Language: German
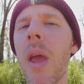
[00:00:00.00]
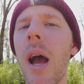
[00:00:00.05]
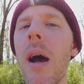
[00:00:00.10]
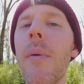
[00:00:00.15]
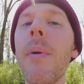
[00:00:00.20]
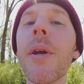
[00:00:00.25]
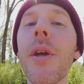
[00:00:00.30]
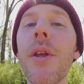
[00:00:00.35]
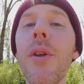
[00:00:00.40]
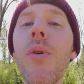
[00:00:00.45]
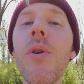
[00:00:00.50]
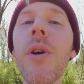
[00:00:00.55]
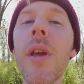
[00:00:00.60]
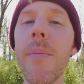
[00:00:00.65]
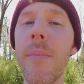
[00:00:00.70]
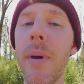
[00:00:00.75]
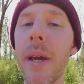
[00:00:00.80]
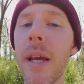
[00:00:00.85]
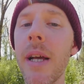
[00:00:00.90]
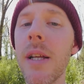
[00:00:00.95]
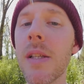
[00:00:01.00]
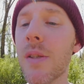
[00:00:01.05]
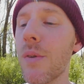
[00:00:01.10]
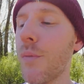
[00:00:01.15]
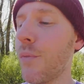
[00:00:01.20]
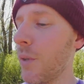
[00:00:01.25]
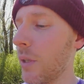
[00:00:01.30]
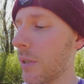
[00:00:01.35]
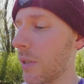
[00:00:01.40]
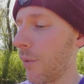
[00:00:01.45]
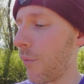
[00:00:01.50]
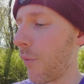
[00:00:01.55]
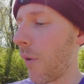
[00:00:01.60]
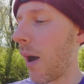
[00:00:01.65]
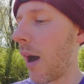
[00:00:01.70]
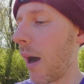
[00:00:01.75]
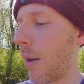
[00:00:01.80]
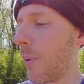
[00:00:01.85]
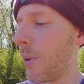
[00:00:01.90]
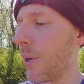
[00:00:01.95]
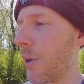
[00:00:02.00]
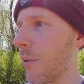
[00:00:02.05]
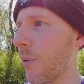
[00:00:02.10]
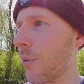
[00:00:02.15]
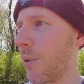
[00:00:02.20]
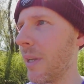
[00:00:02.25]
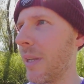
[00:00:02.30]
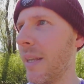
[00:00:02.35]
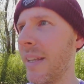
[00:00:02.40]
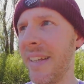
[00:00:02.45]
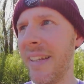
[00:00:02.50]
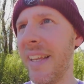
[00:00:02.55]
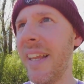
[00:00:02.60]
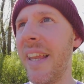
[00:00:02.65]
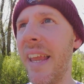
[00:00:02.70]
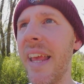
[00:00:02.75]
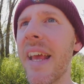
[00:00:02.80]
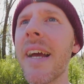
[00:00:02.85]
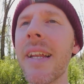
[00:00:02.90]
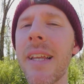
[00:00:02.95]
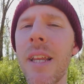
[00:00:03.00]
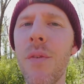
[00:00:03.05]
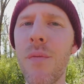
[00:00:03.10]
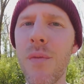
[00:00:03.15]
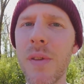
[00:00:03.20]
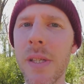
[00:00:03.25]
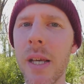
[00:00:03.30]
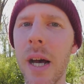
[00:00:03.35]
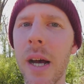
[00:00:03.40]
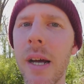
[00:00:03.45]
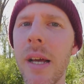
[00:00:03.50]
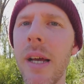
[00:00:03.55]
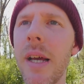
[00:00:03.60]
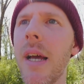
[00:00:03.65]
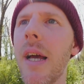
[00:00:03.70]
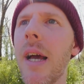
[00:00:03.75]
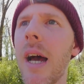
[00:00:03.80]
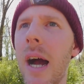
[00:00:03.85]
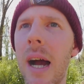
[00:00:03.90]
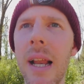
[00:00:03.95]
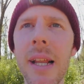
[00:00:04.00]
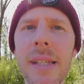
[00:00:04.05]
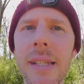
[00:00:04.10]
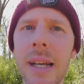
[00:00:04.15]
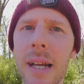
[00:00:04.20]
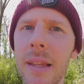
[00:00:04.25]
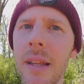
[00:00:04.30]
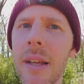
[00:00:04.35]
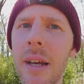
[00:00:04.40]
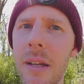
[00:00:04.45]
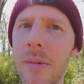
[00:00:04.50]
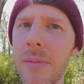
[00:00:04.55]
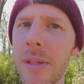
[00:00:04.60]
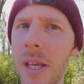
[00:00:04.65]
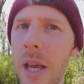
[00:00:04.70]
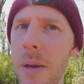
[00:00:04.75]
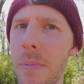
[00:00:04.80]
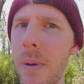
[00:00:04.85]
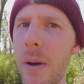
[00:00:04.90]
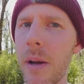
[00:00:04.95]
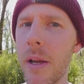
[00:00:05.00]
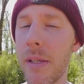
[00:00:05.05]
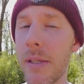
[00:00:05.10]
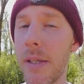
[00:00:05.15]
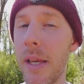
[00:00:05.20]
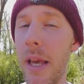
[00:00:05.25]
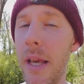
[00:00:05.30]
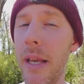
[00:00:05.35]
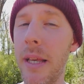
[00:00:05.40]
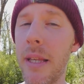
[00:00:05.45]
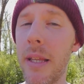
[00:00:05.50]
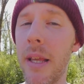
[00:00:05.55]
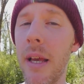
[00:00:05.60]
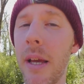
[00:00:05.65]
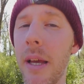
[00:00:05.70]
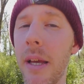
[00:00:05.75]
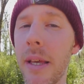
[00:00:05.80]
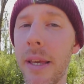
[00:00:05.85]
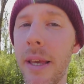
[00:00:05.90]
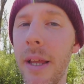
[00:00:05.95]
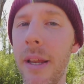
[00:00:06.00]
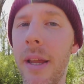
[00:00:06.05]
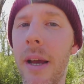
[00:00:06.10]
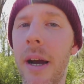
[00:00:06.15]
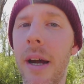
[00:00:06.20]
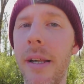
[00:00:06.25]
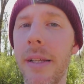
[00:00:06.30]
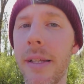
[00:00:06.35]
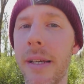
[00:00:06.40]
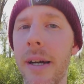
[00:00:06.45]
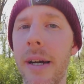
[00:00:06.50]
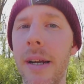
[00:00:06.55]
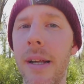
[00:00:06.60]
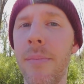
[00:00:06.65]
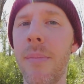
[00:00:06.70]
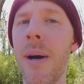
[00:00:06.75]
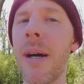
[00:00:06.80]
Aber genug gemeckert, so viel zur Verarbeitung und die, die negativen Sachen. Alles andere an dem Skatepark ist echt genial geil.